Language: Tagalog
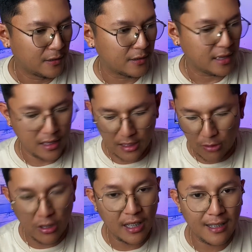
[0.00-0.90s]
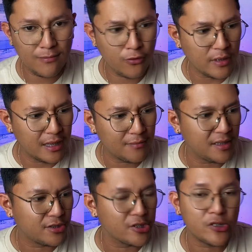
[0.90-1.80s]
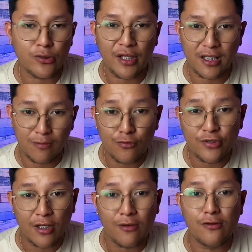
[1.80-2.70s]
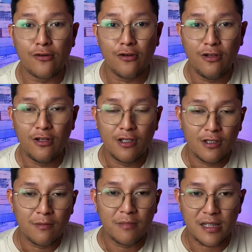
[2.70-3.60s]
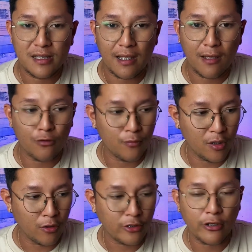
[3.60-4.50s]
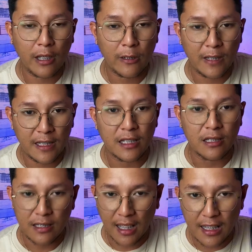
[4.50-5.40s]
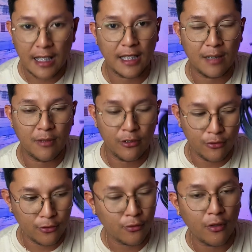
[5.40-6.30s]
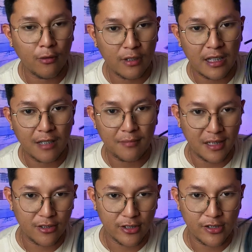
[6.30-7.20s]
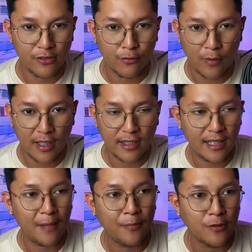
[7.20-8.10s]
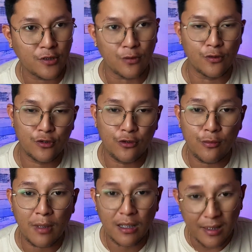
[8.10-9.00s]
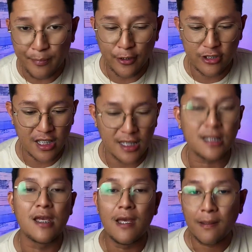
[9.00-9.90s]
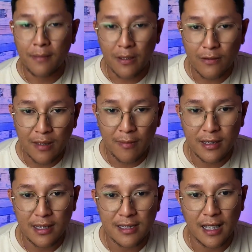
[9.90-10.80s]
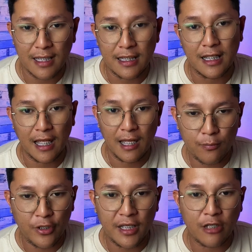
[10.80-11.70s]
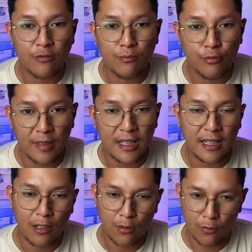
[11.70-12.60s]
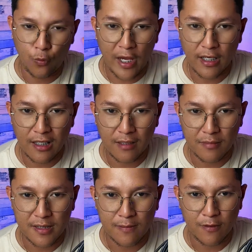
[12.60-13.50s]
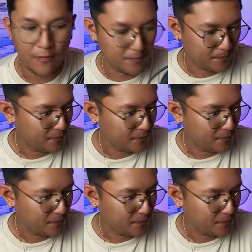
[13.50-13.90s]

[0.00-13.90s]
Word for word: Okay, hindi ko lang alam kung ilang meters to nakalimutan ko. Basta kung mag-order kayo ng kit, nakalagay naman doon kung ilang meters yung wire. Tapos kung gusto niyo mag-repurchase, meron naman din sa kanila. Pwede kayong bumili ng wire lang mismo.